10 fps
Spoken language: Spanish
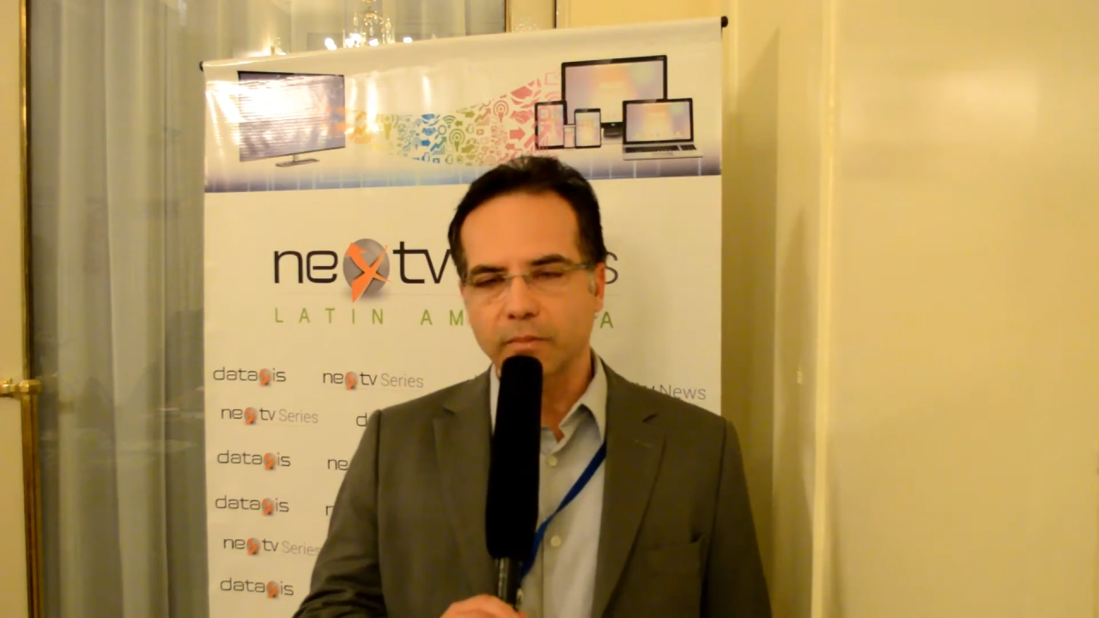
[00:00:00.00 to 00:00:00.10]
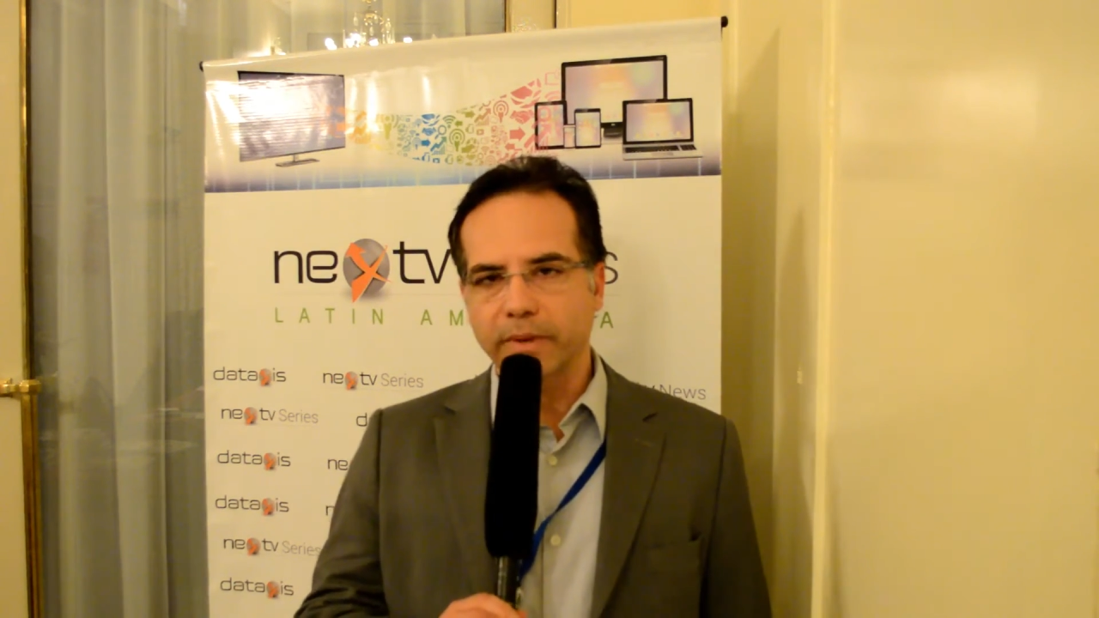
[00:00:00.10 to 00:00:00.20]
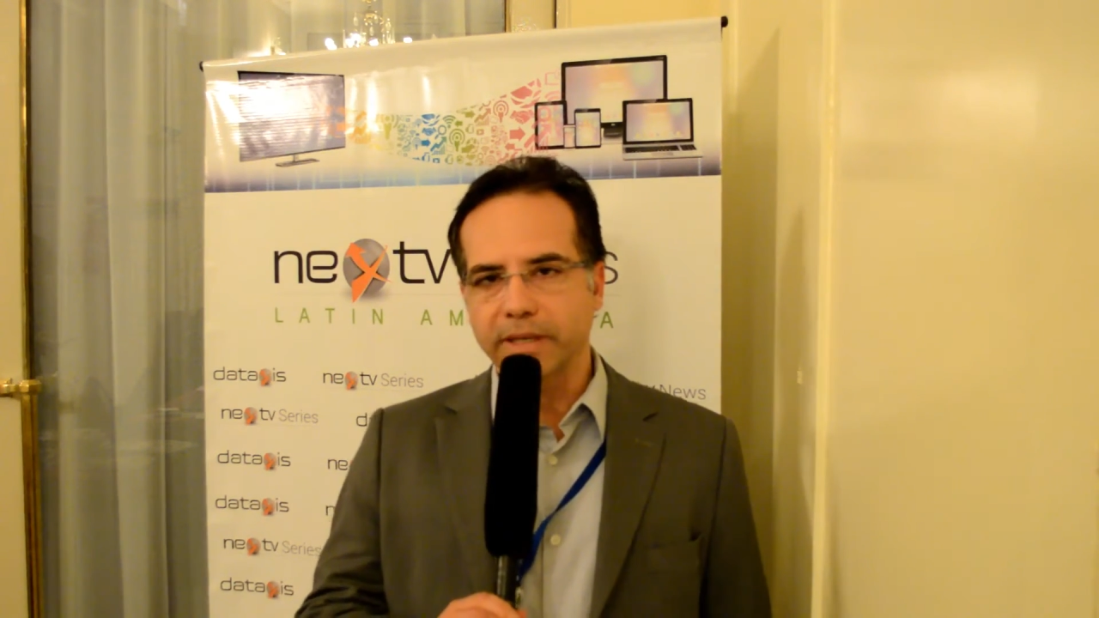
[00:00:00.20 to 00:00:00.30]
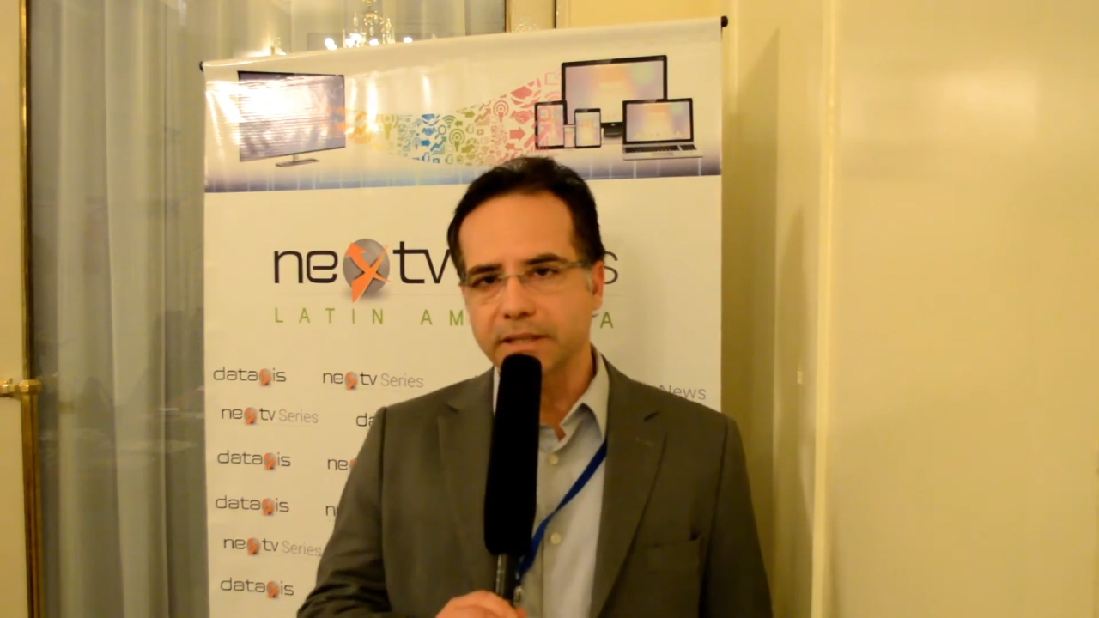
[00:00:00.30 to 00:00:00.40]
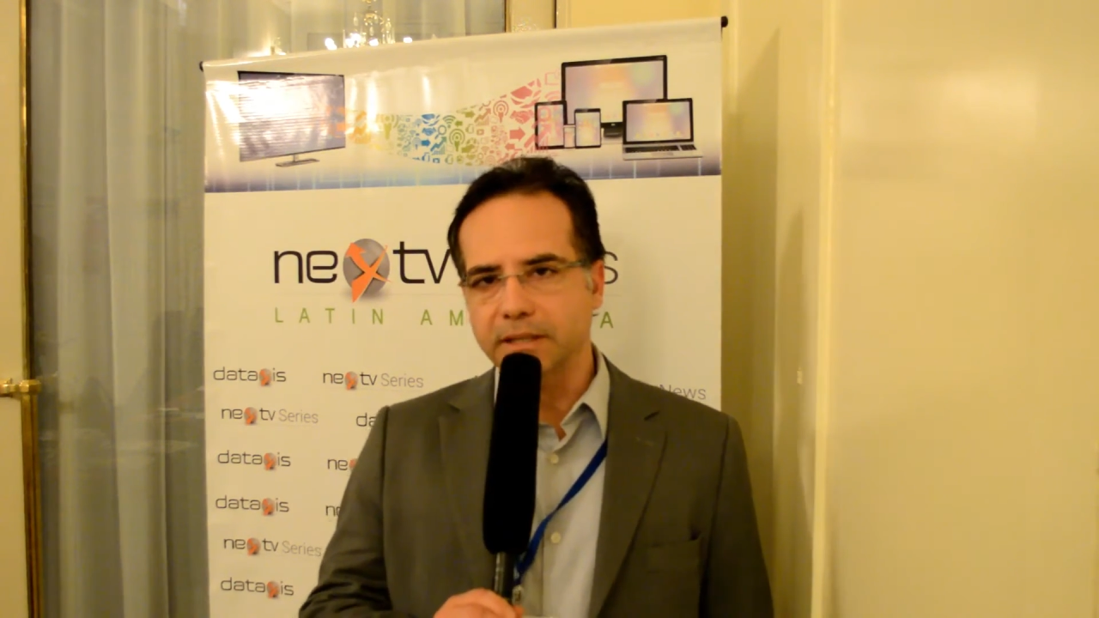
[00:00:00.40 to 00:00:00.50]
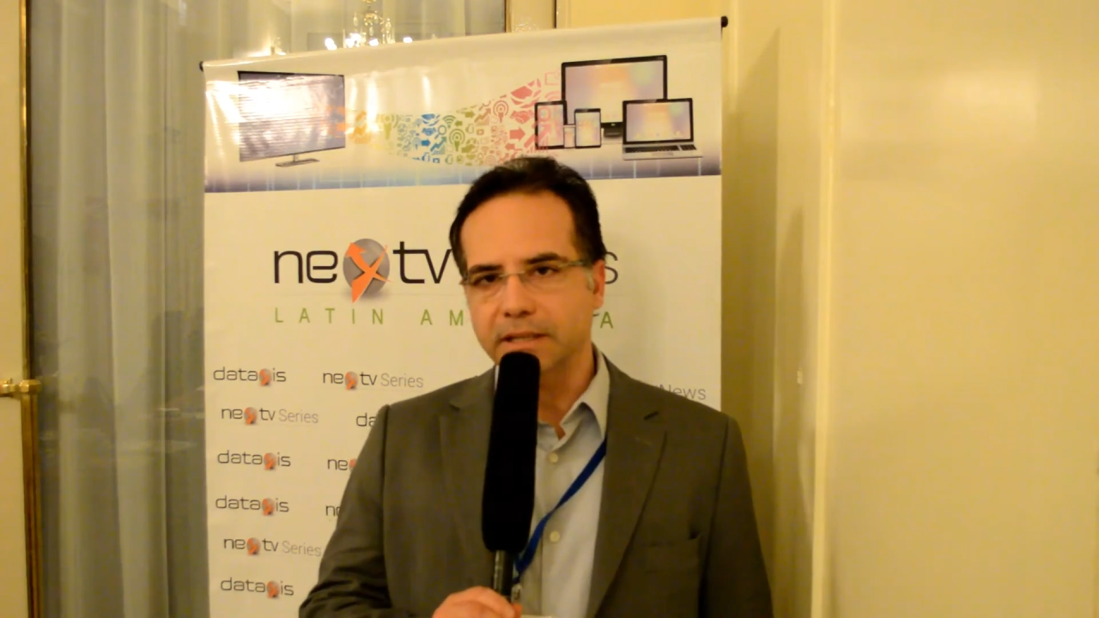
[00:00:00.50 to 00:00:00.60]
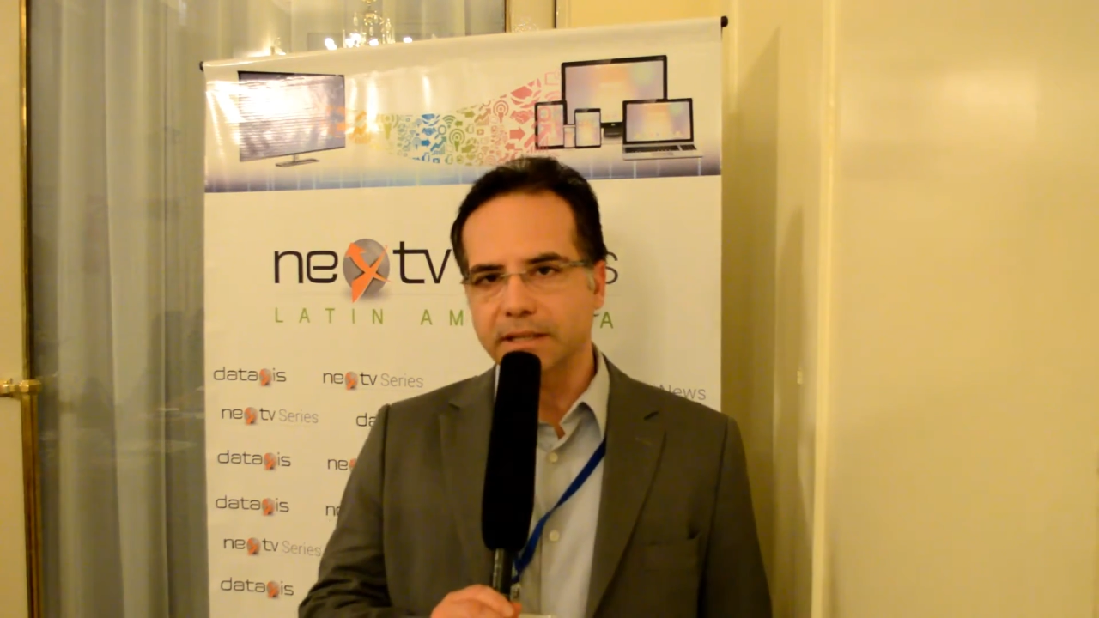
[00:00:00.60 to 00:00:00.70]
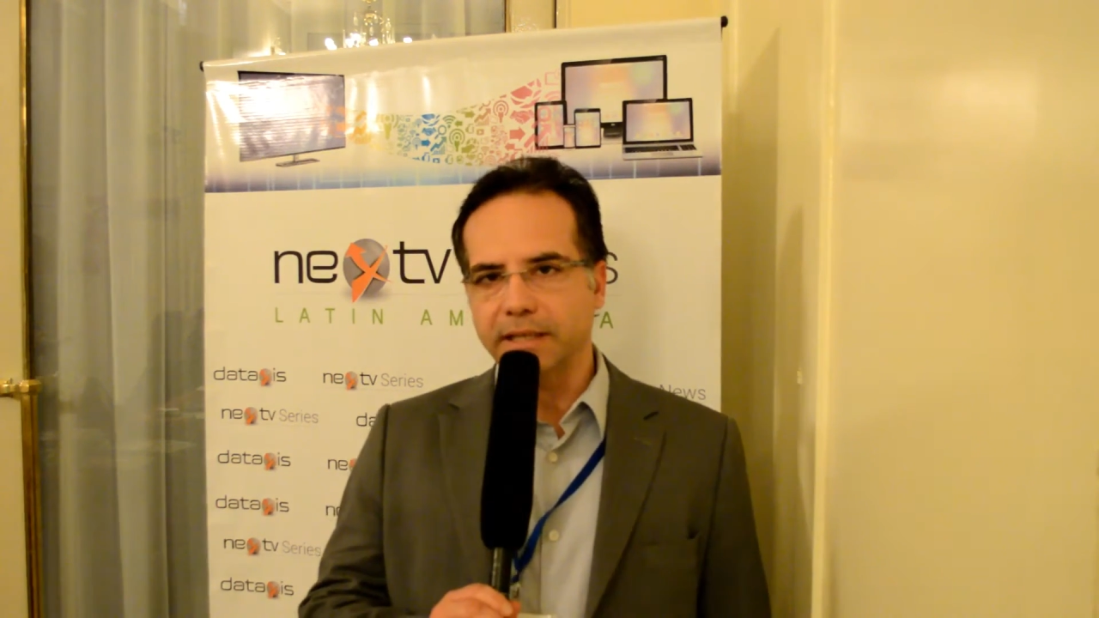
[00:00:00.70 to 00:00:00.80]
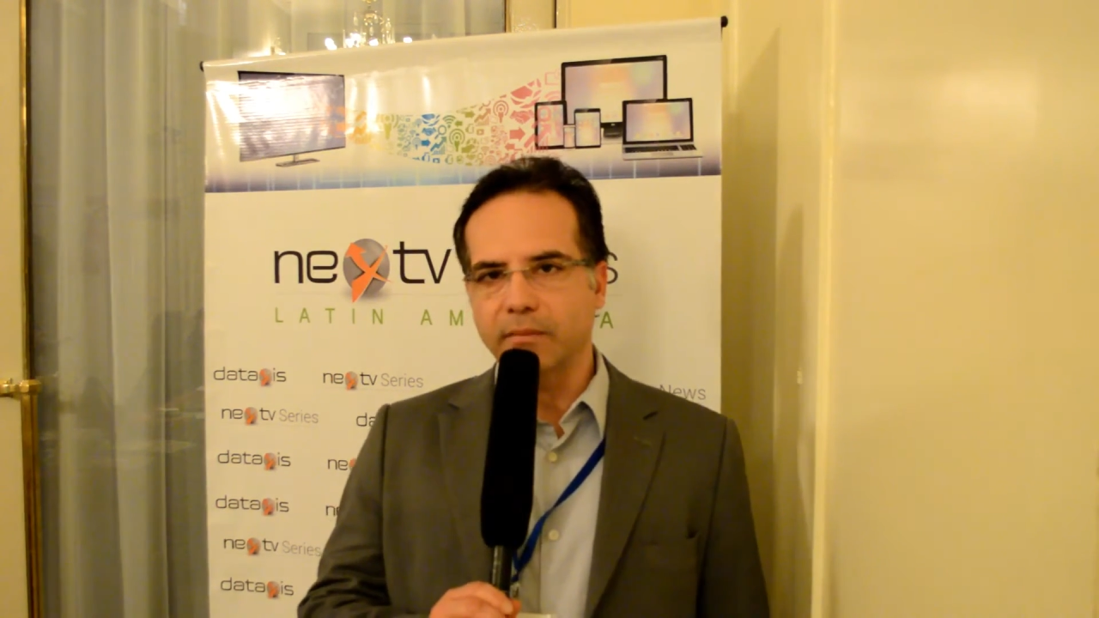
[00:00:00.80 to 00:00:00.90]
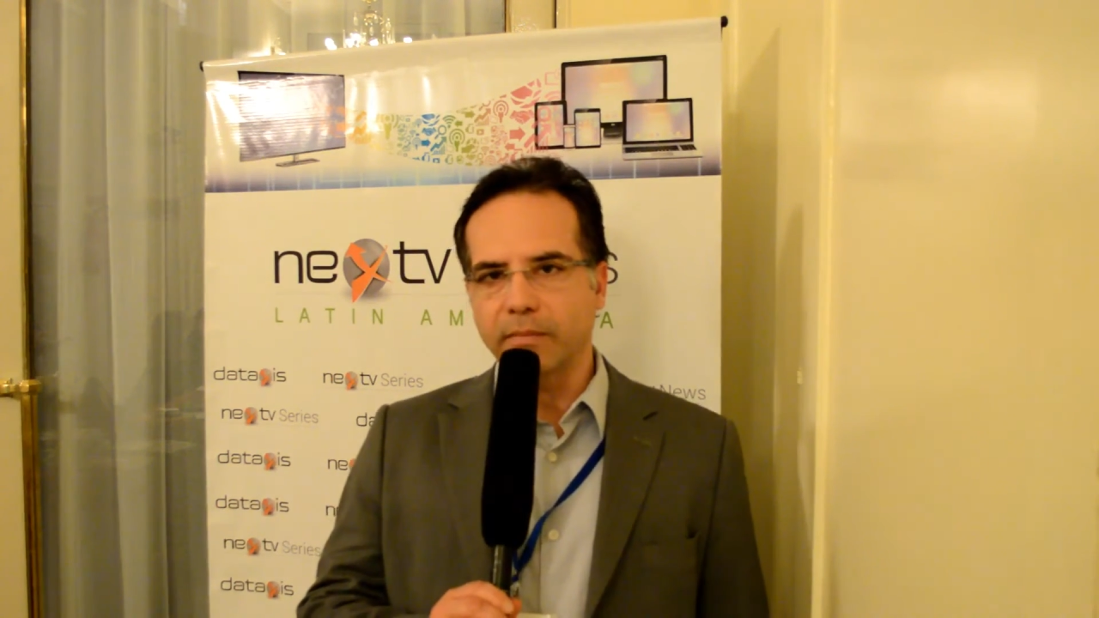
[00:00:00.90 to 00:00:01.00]
países que
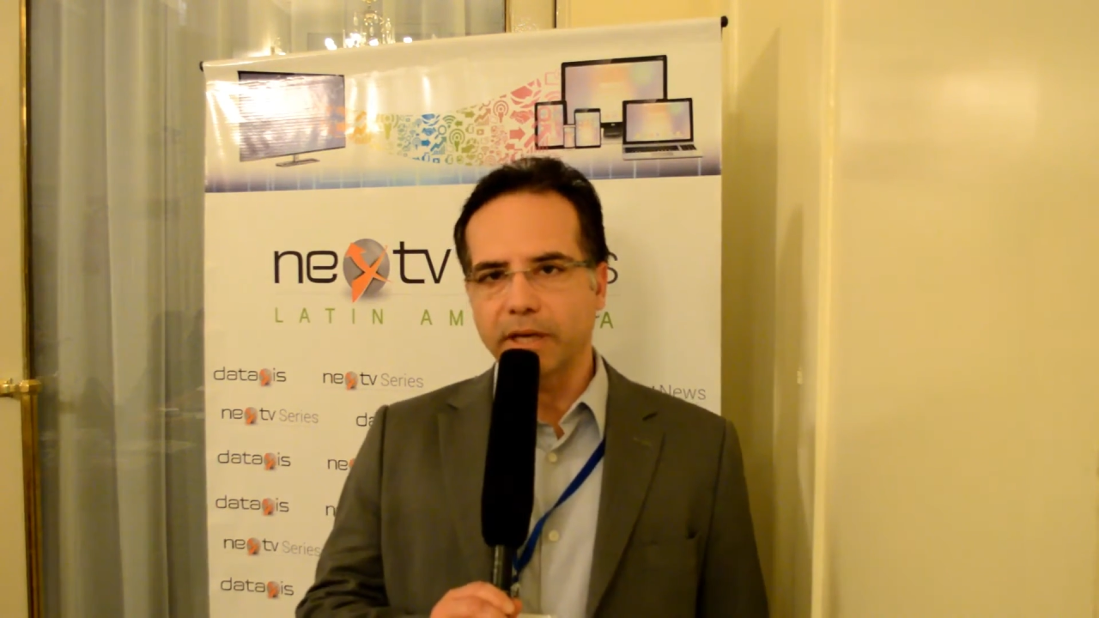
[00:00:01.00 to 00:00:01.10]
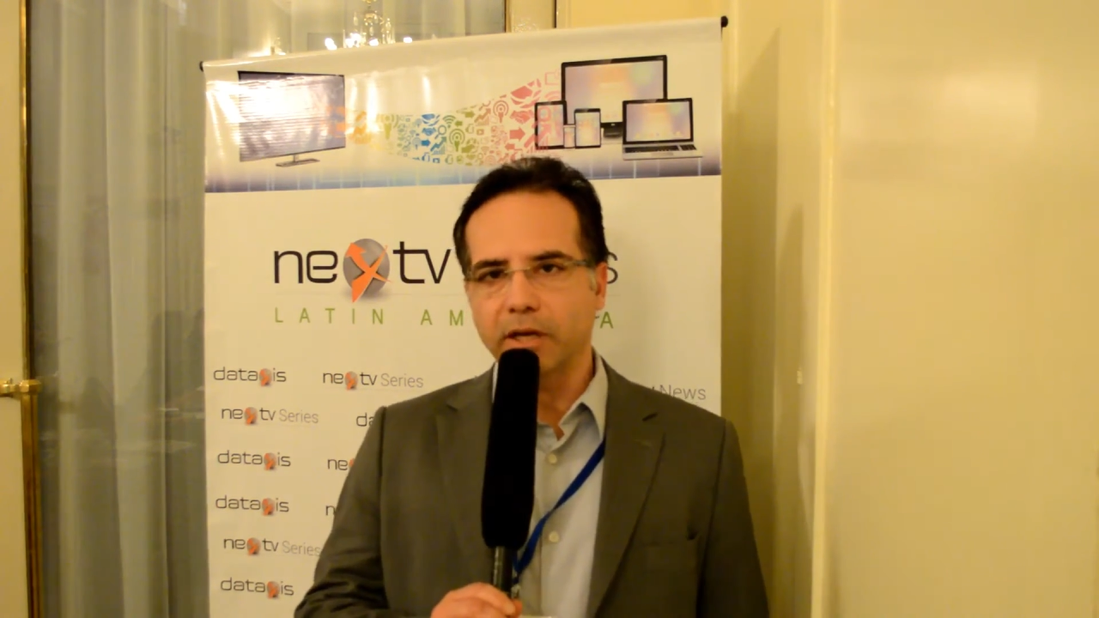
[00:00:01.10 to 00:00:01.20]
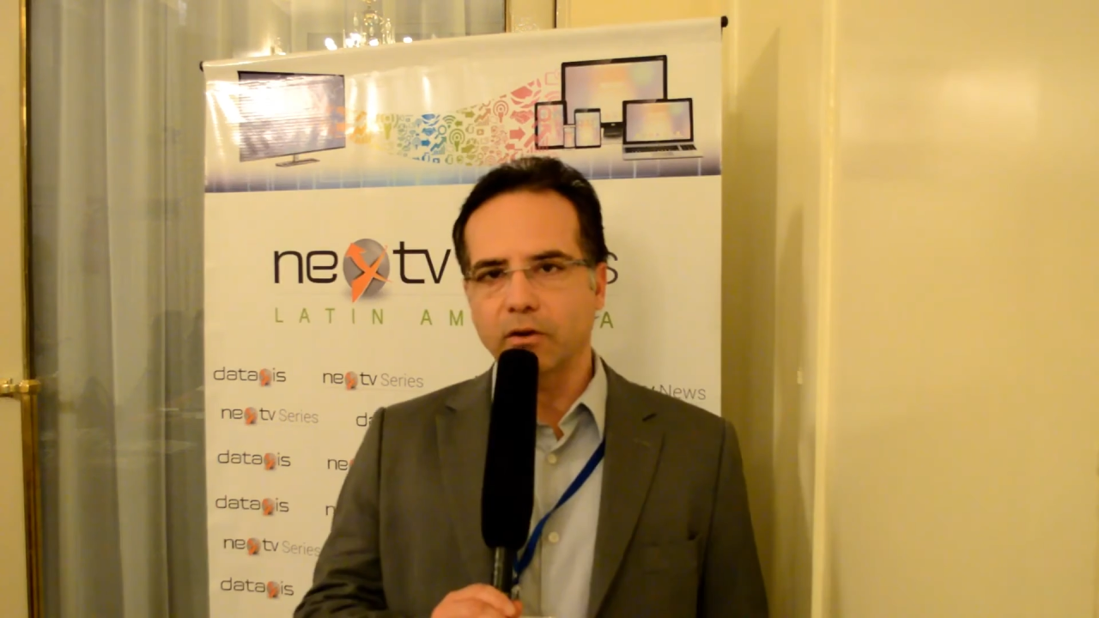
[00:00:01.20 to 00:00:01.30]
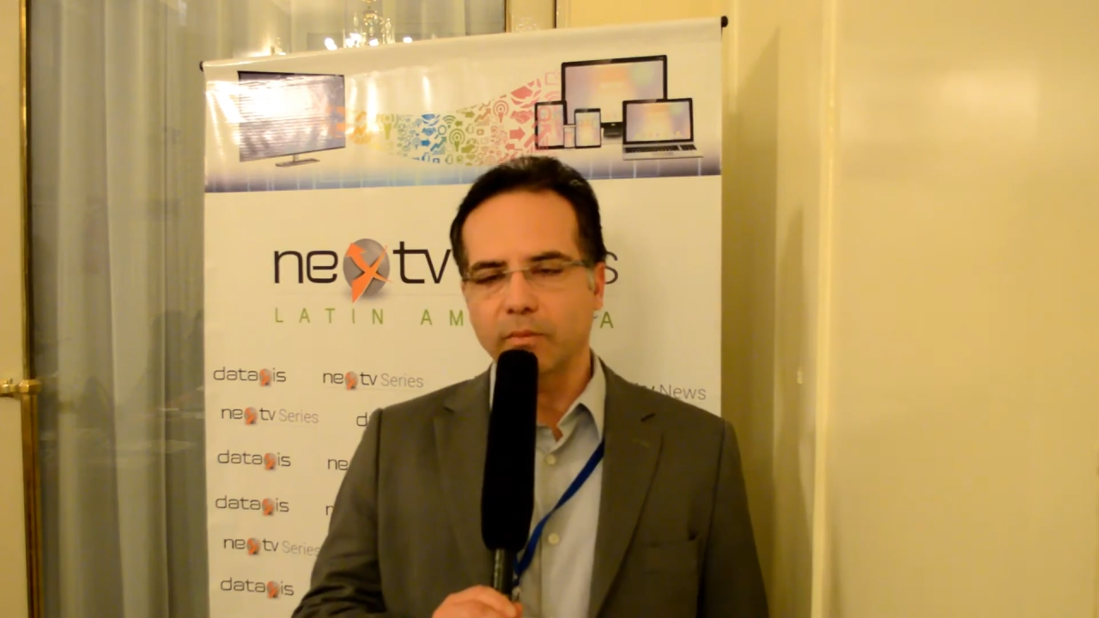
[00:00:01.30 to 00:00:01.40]
serían México,